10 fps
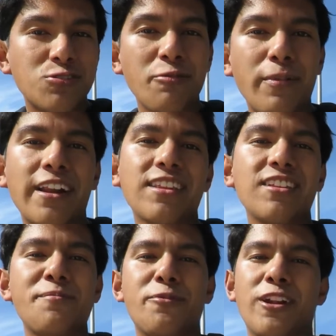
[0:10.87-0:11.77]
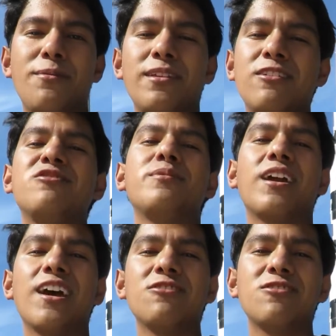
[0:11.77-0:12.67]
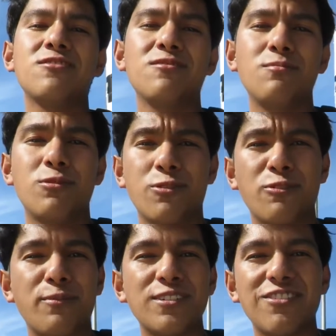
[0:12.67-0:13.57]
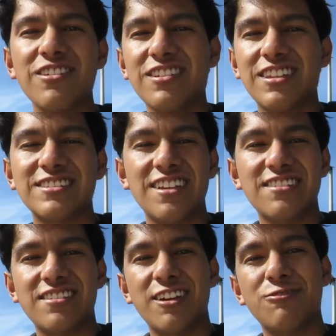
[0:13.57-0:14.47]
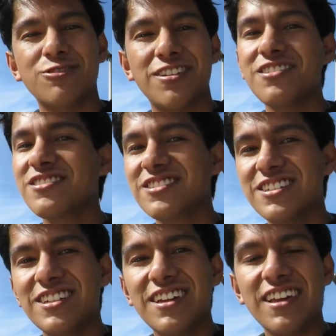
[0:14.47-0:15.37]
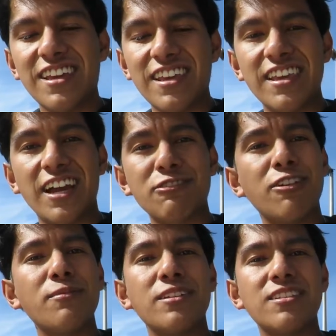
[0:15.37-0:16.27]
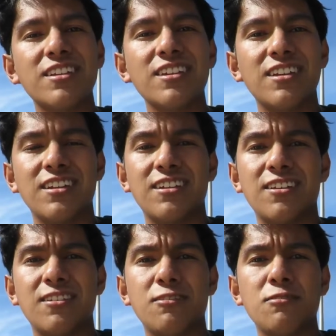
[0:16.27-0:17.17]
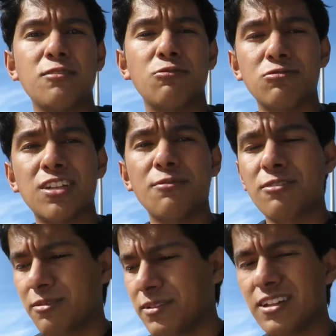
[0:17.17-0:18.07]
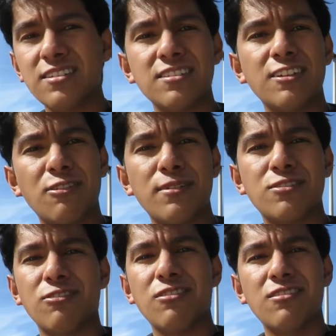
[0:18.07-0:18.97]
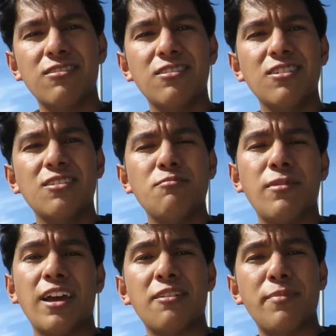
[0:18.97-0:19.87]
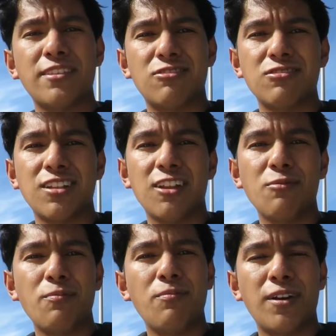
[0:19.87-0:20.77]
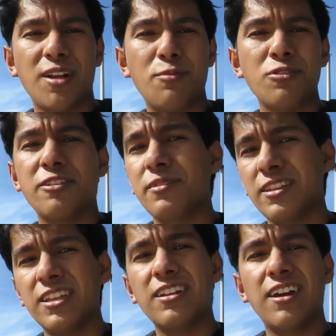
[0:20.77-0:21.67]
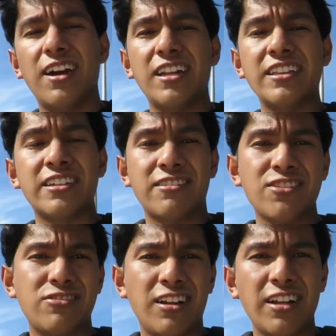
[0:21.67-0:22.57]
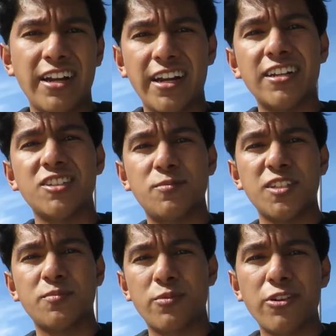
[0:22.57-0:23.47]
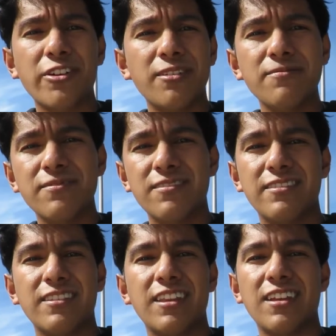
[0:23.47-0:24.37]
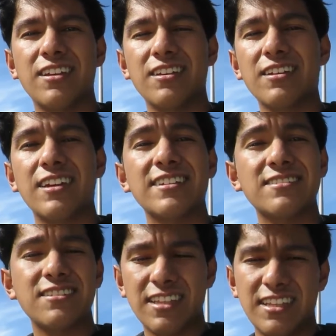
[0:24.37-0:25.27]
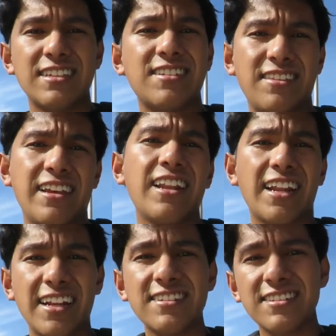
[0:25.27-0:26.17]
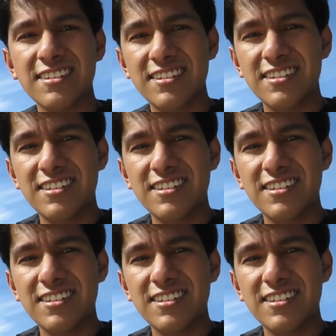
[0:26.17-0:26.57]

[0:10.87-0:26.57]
soy parte del programa de los pecados por Cromasol desde hace ya unos años y actualmente eh, Gustavo Ramírez y Cromasol me han patrocinado para poder venir al International Air and Space Program que tiene sede en la NASA